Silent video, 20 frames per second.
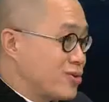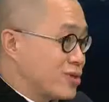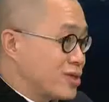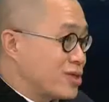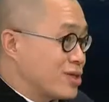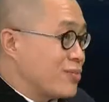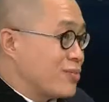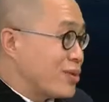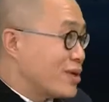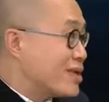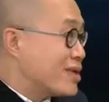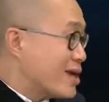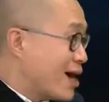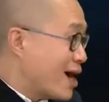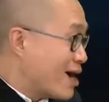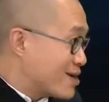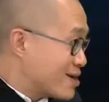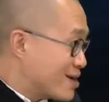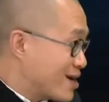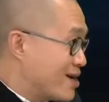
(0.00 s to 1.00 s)
觉得是不一
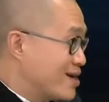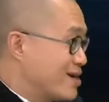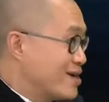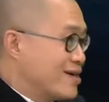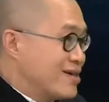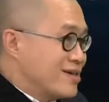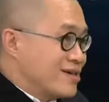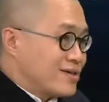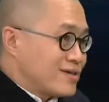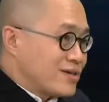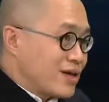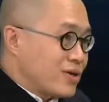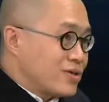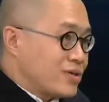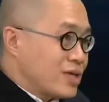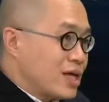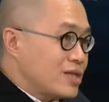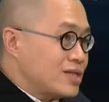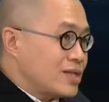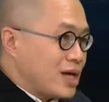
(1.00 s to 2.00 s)
样了。对。然
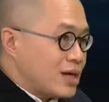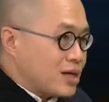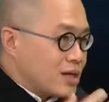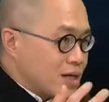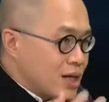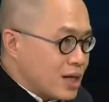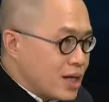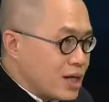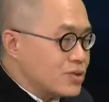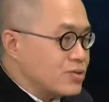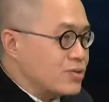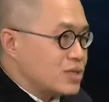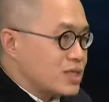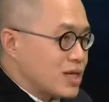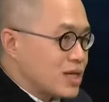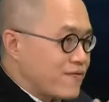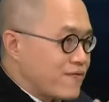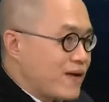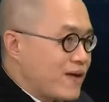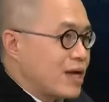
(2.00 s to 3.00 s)
后他讲荷语、
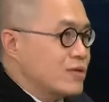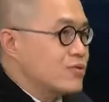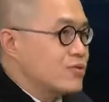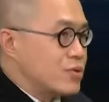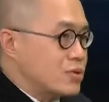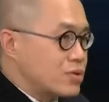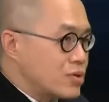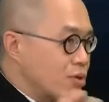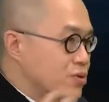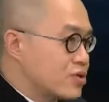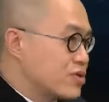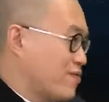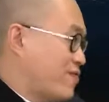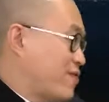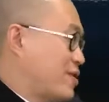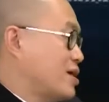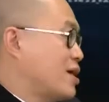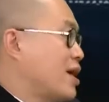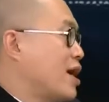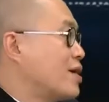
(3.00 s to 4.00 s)
讲法语又是
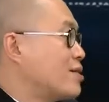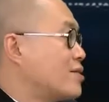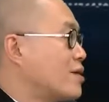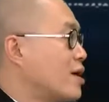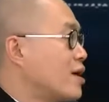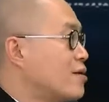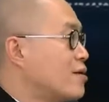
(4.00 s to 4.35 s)
分开的。